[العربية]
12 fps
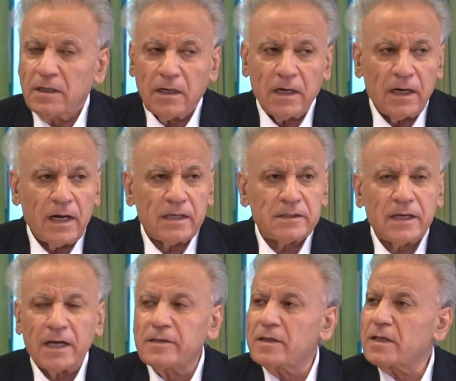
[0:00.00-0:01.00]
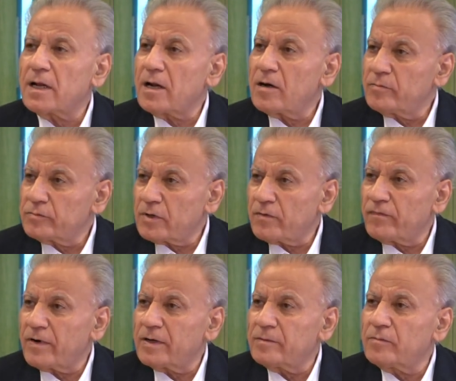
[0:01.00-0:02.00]
لأن الأساتذة لهم
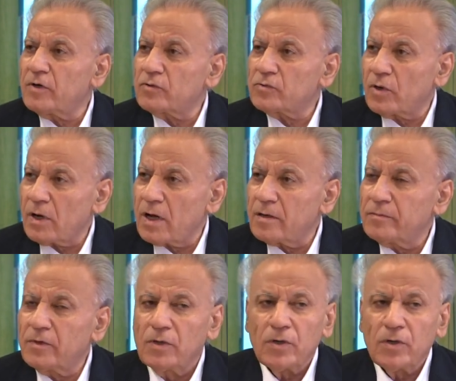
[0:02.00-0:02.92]
تفاهم للطلاب